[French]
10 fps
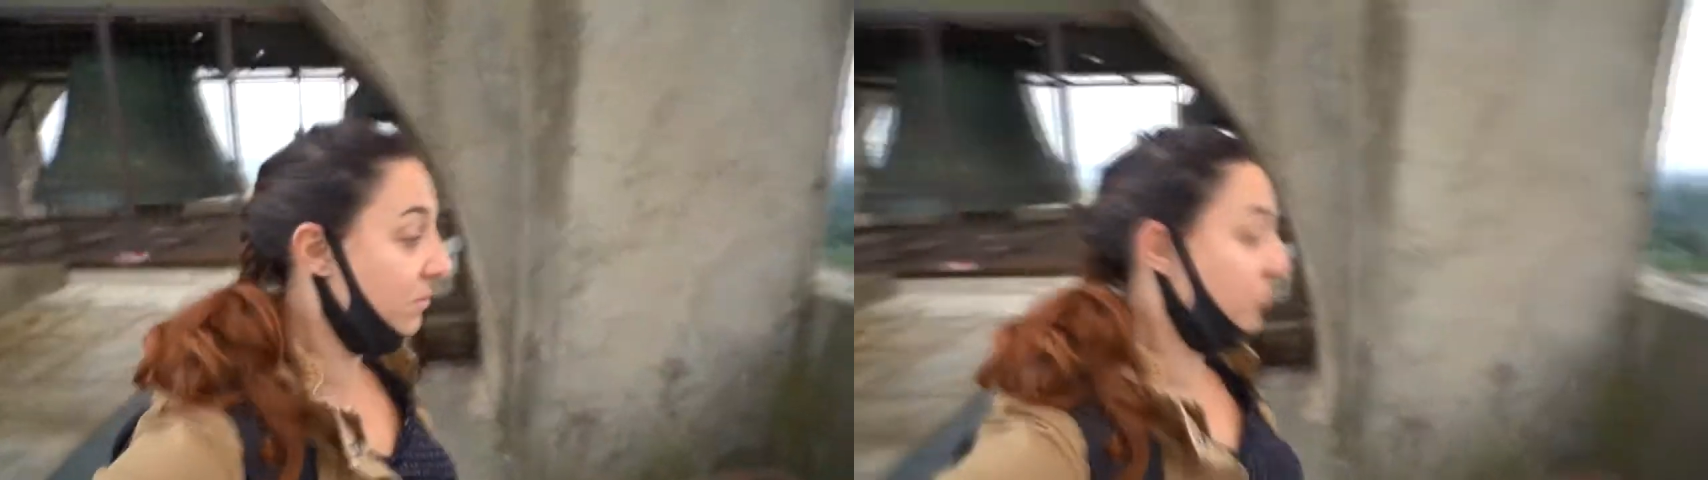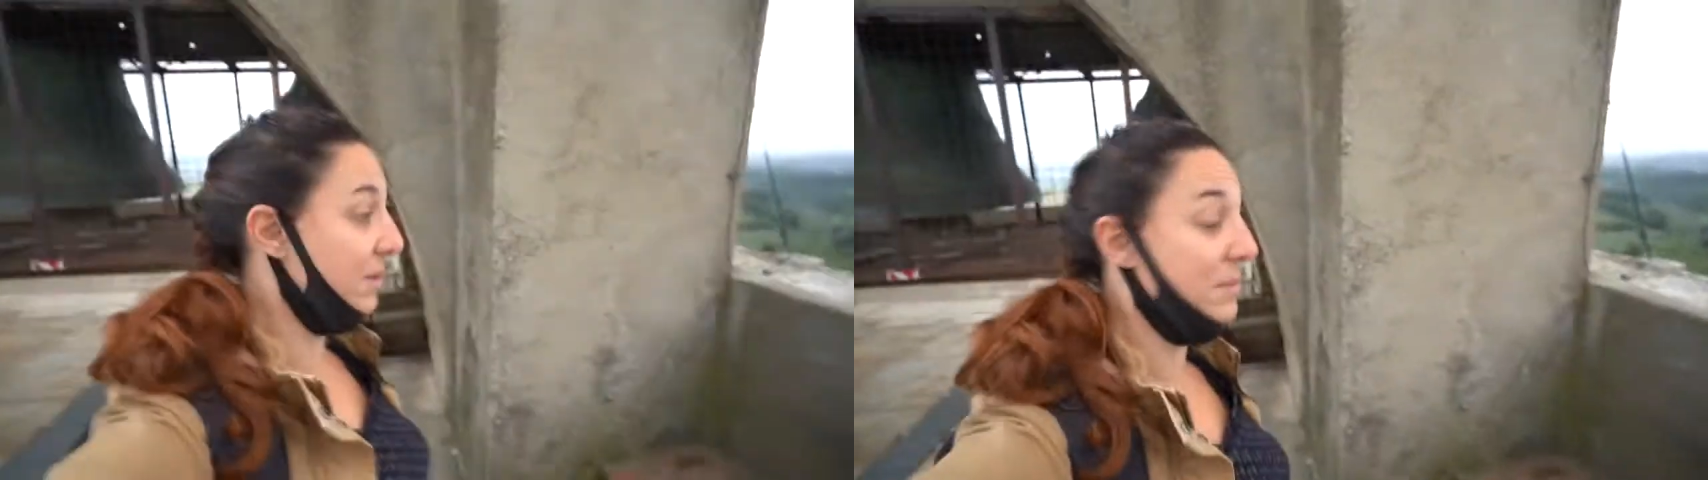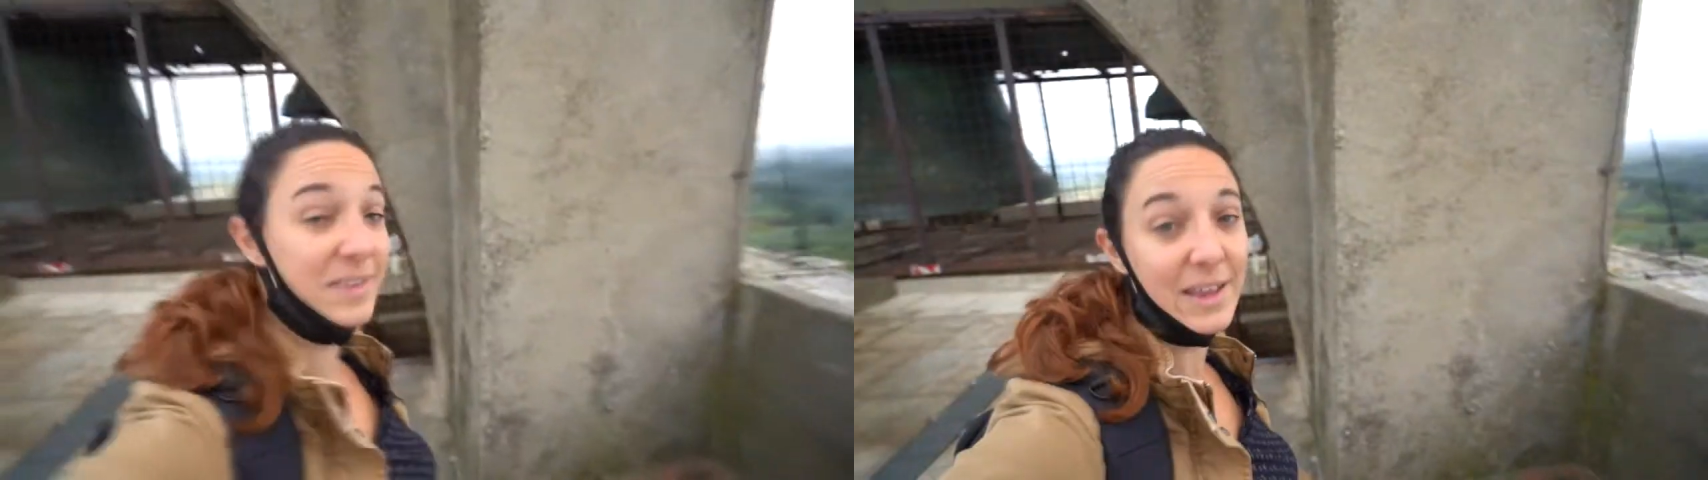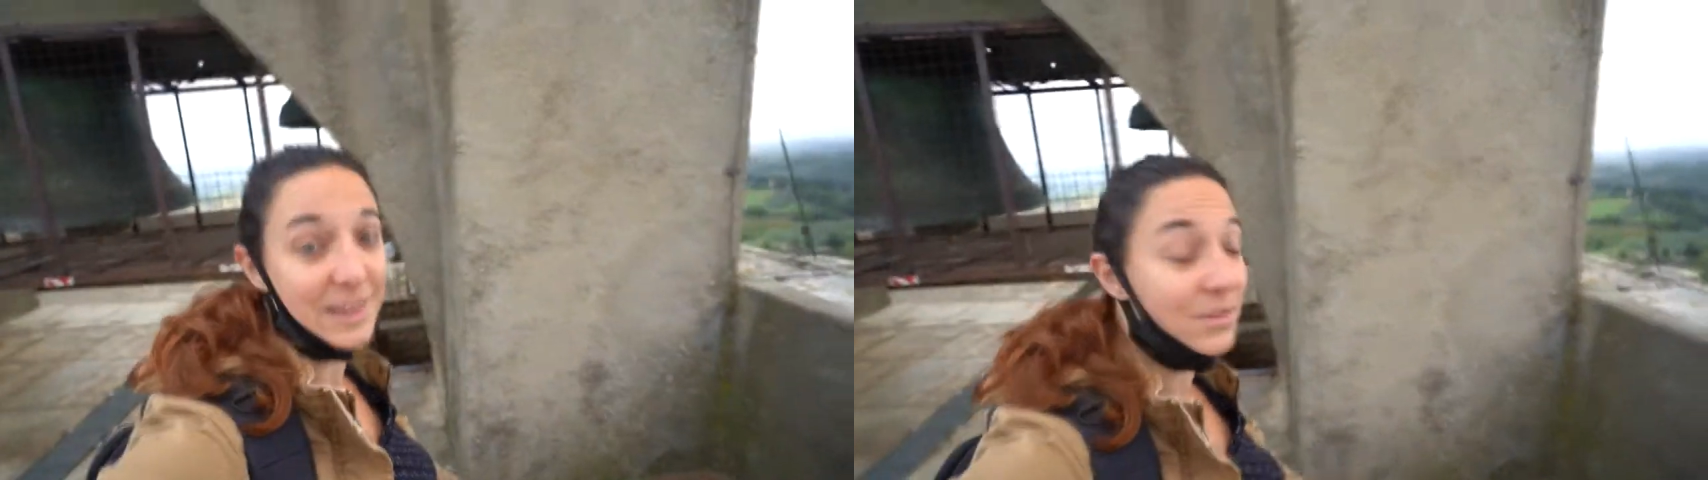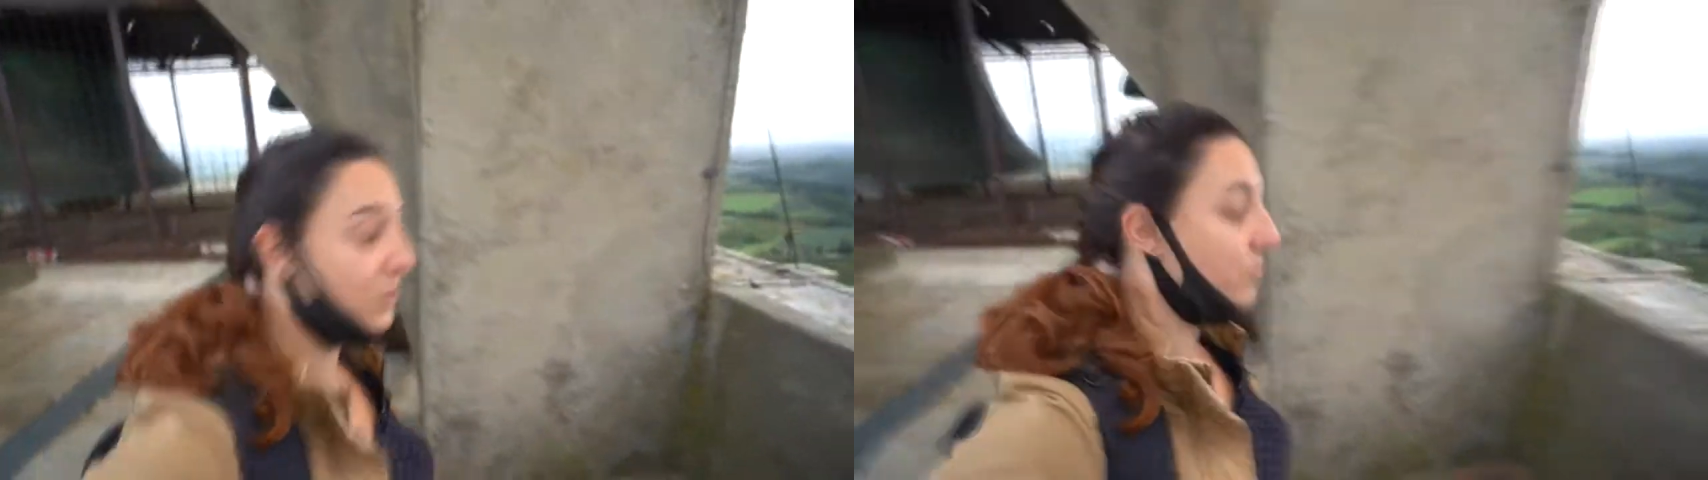en musée, mais
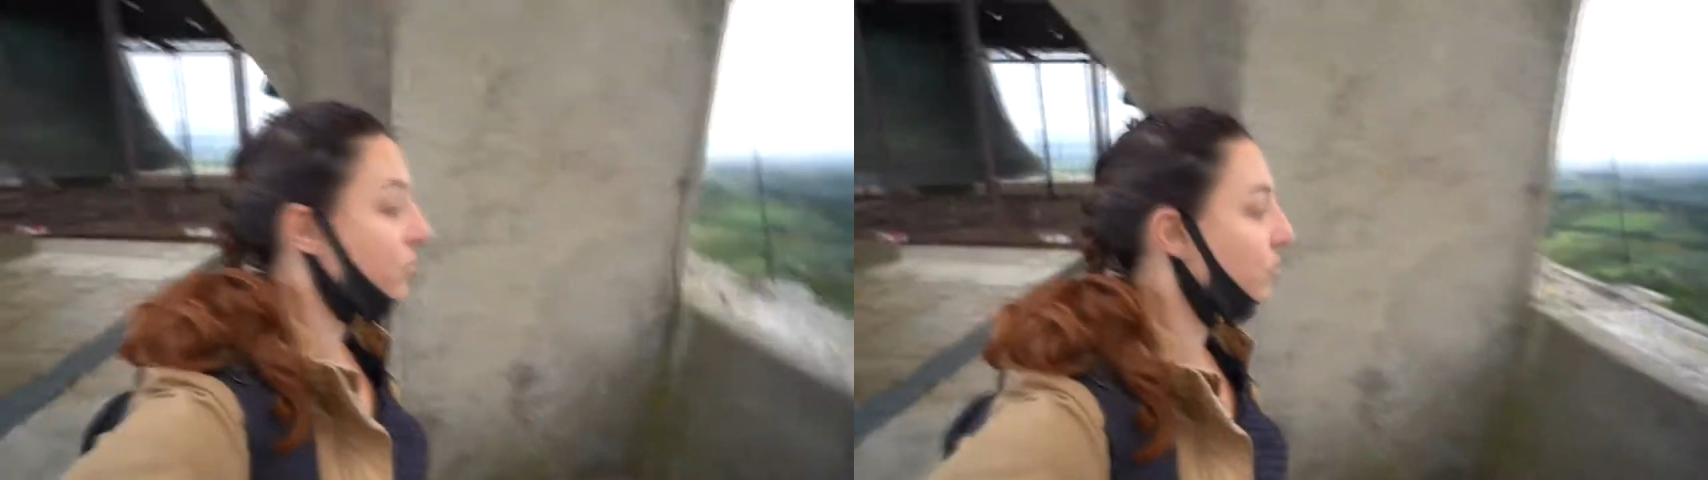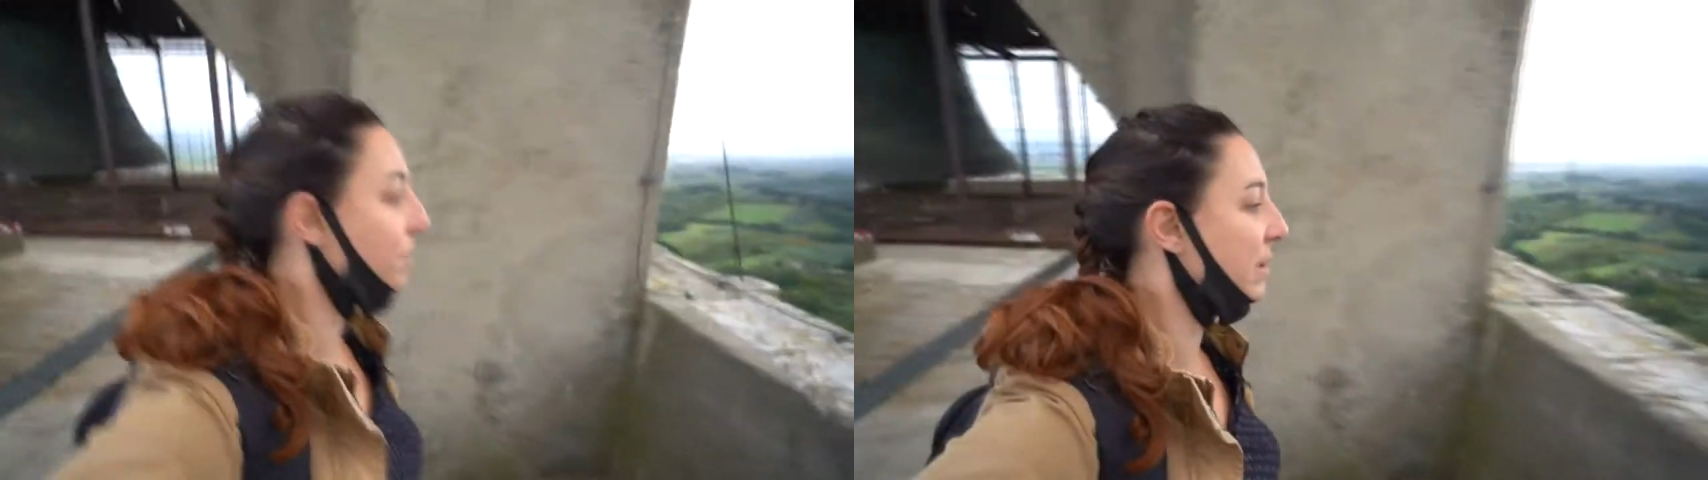certaines sont toujours